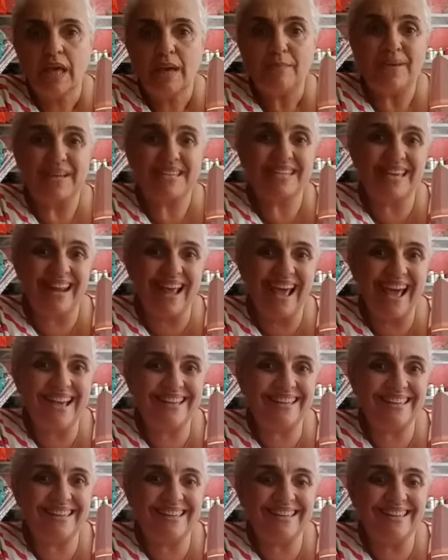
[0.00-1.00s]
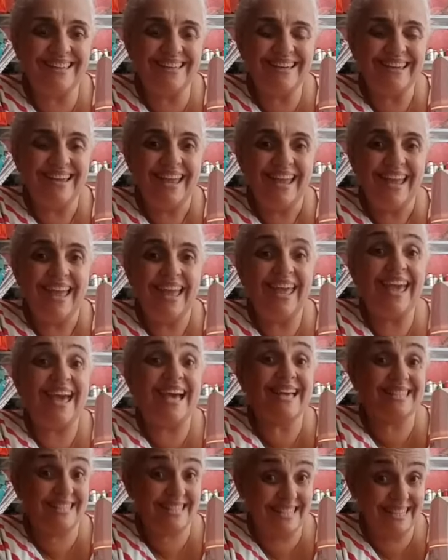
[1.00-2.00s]
Mas será que é
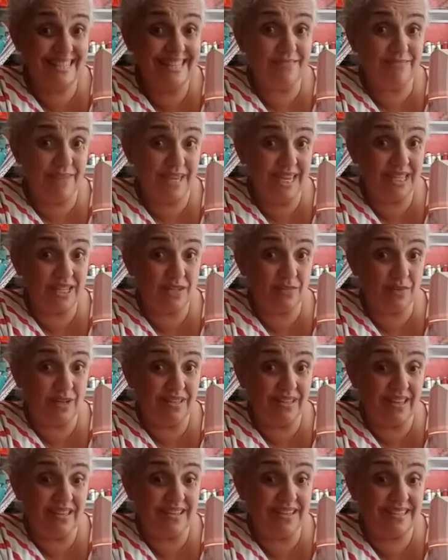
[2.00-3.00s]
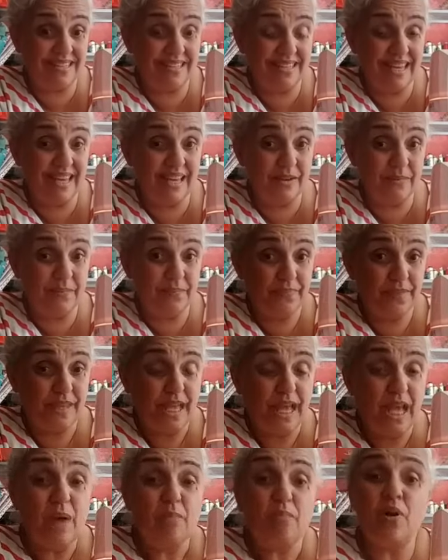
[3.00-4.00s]
assim mesmo que tem que ser?
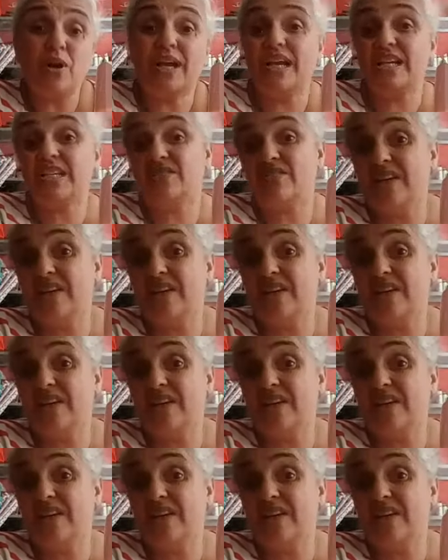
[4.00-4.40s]
Porque às